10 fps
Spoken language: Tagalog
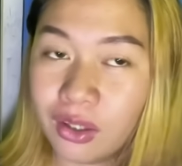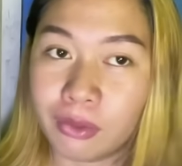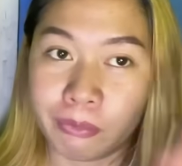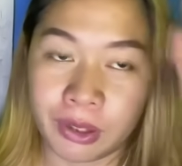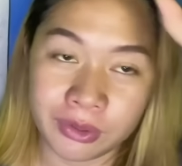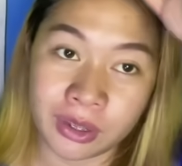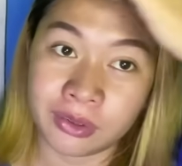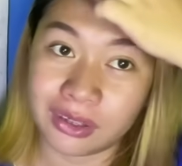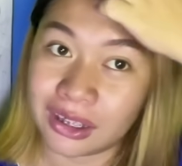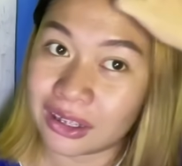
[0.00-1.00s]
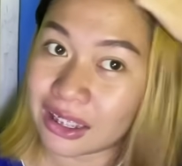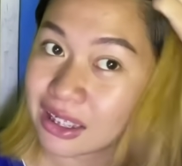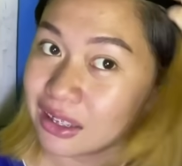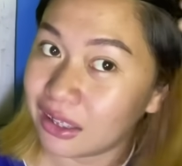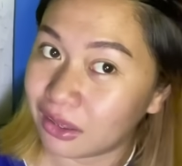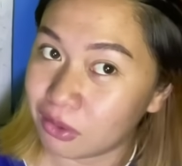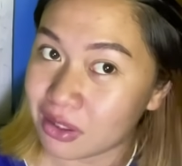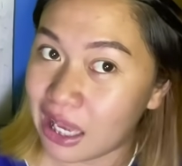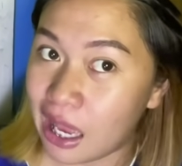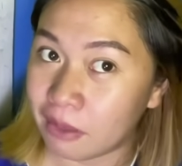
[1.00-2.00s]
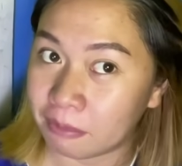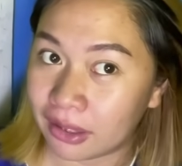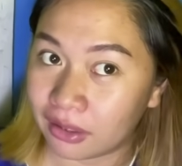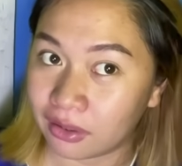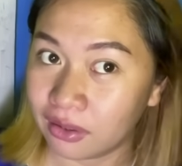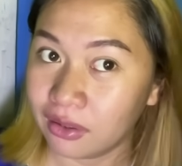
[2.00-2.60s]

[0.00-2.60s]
Brown out din kasi dito sa amin